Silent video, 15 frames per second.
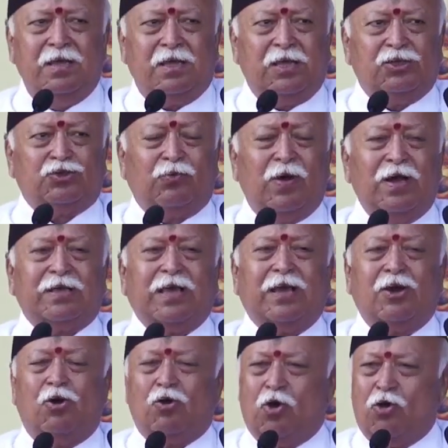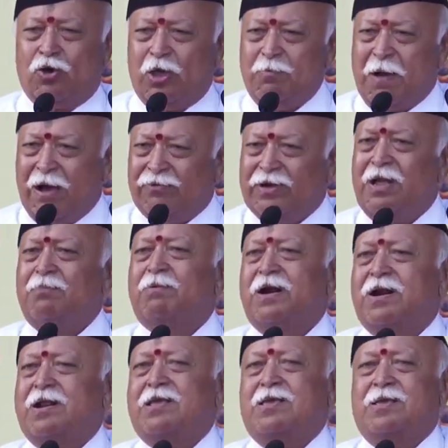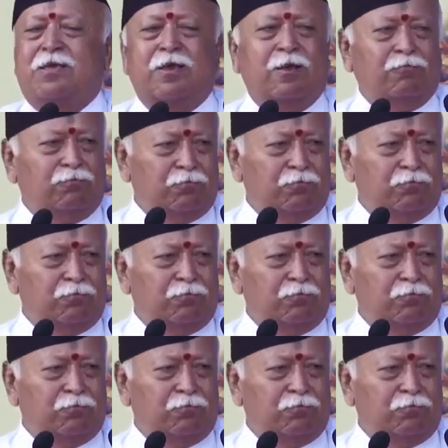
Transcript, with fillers: कि स्व के गौरव की भावना बढ़ रही है